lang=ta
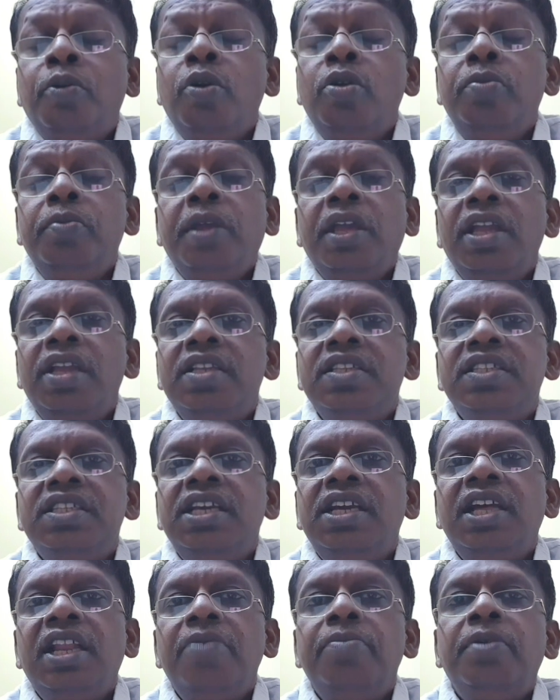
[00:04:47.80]
பொறுமையின்
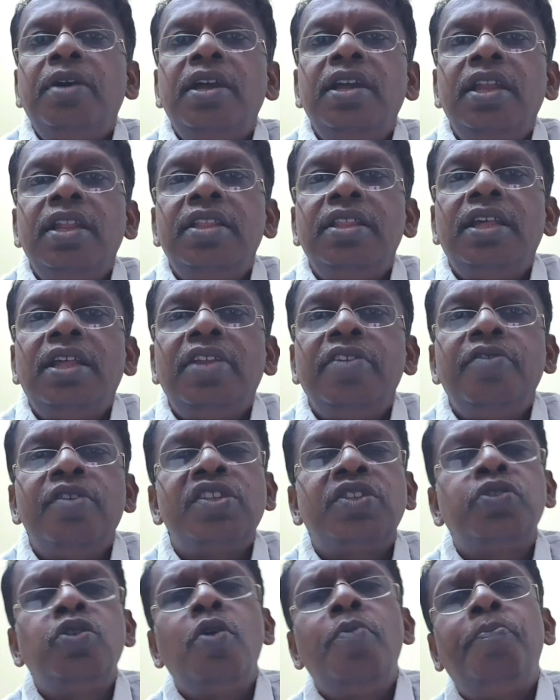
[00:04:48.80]
சிகரமாக இருந்தார் ஹி
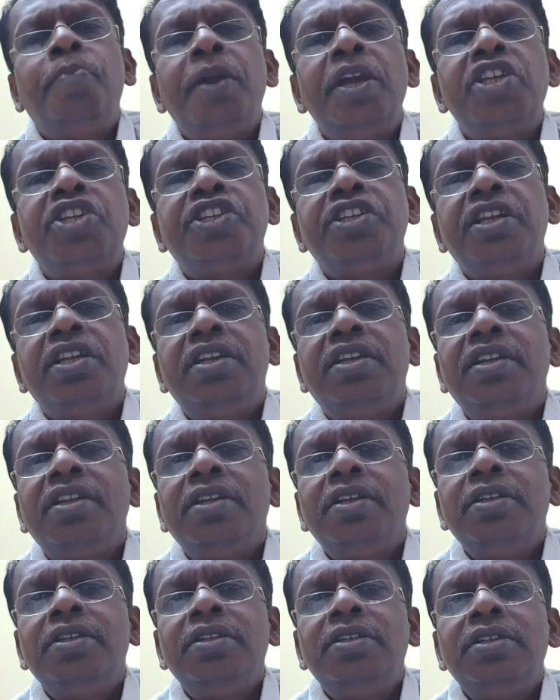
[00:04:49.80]
வாஸ் சோ பேஷண்ட்
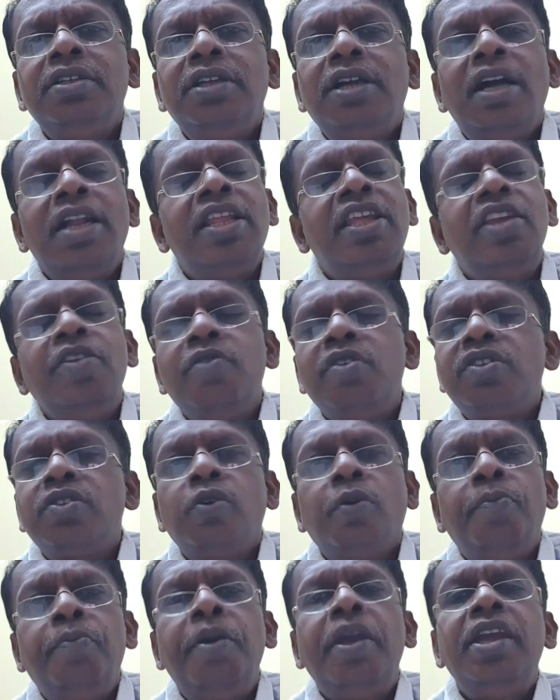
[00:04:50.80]
அண்ட் ஹி
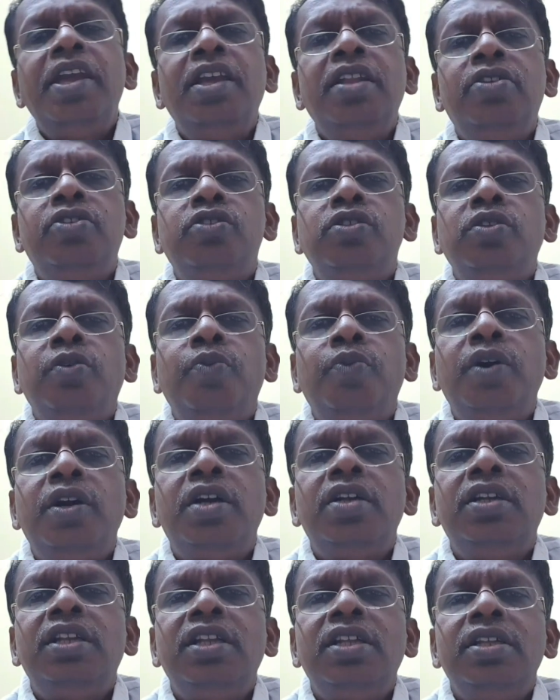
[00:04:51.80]
வாஸ் ஒபேயிங் டு த
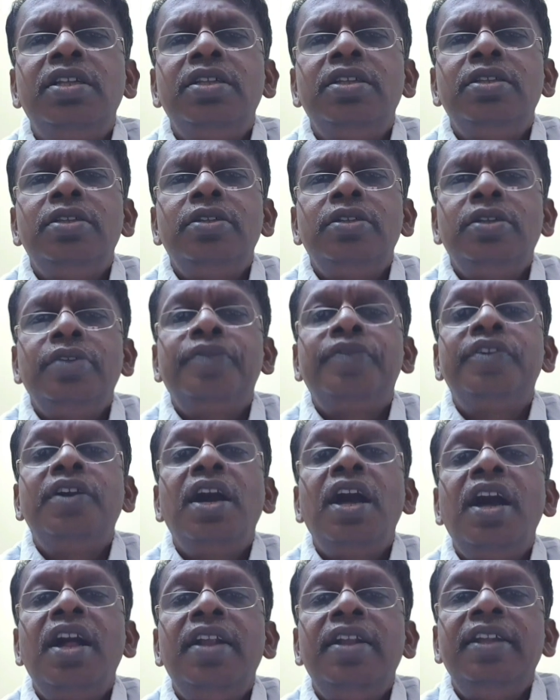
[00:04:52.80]
வேர்ட் ஆஃப்
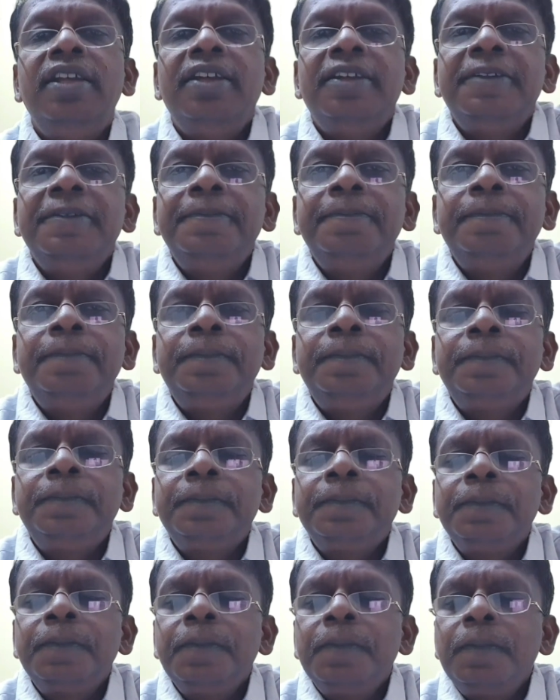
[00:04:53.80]
காட்
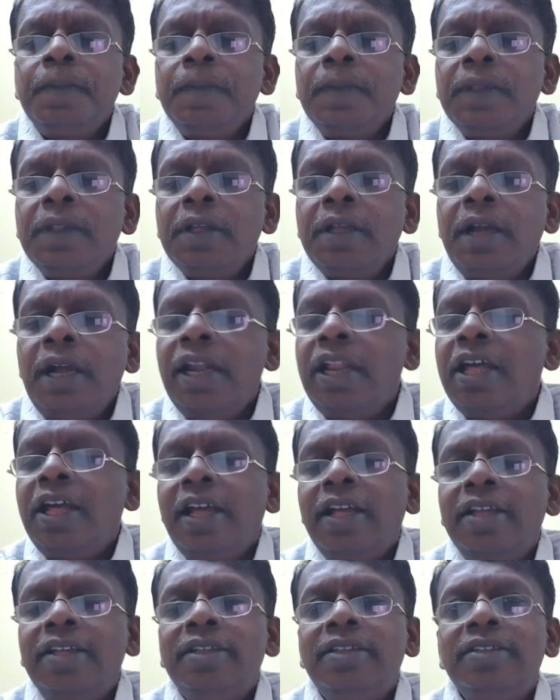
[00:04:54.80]

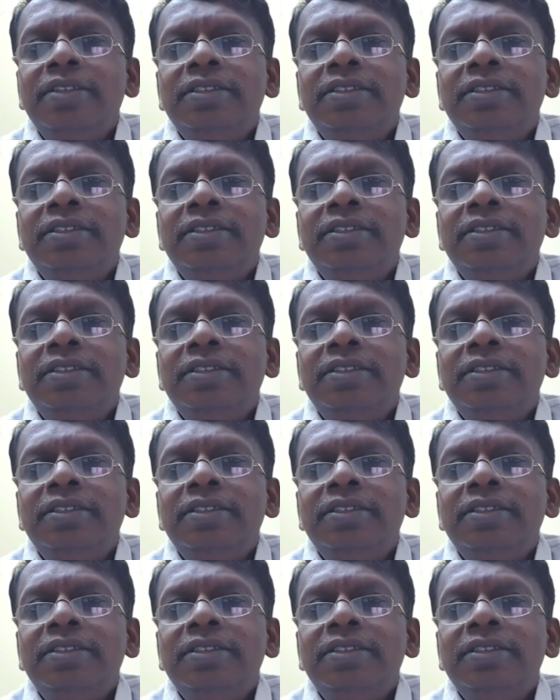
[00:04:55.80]
ஆனால்